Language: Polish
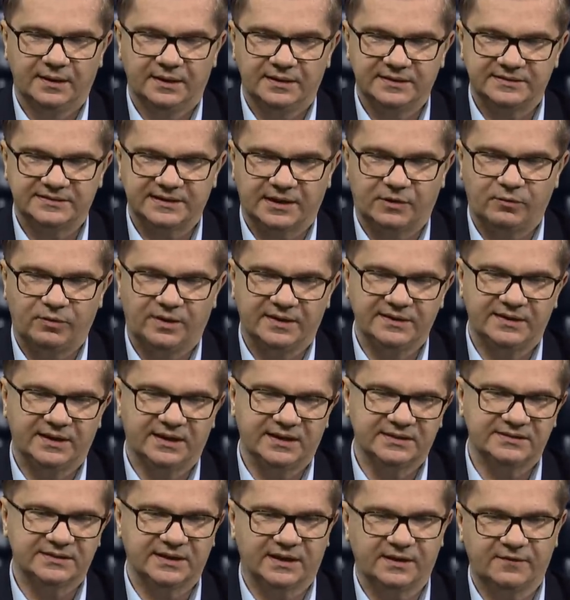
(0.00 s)

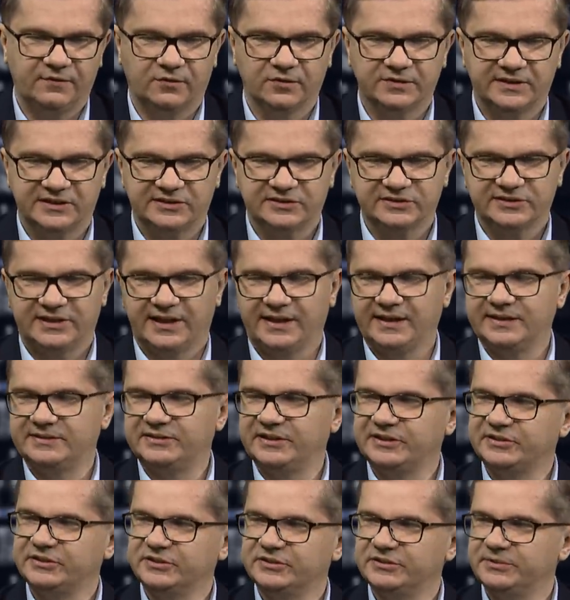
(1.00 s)
zakłada za kwotę
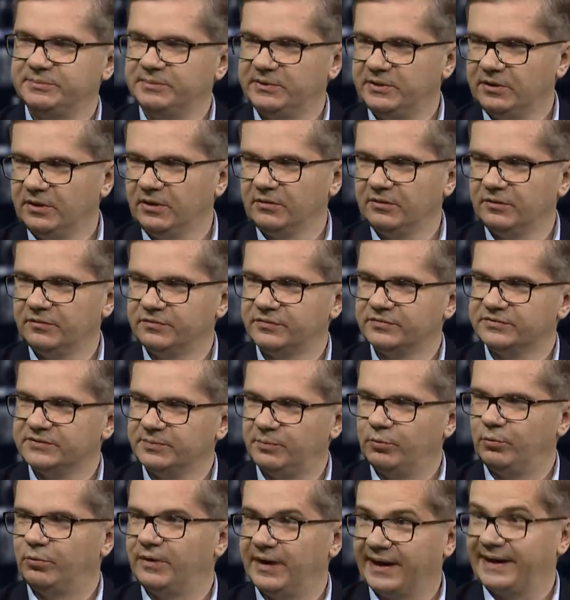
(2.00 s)
4,10 milionów
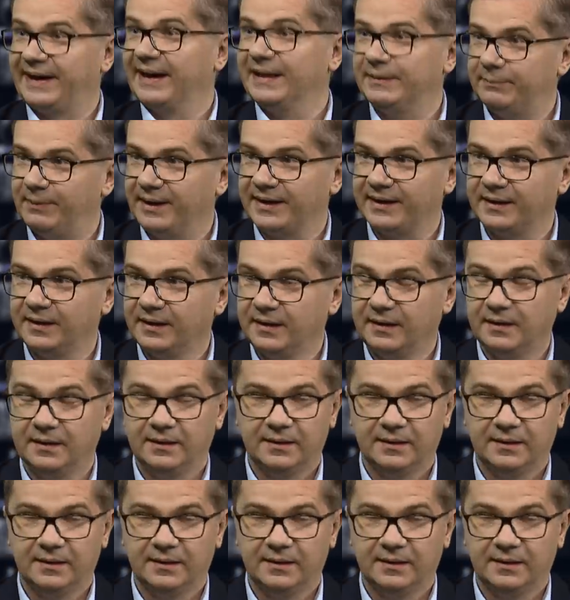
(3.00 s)
spółkę Getback.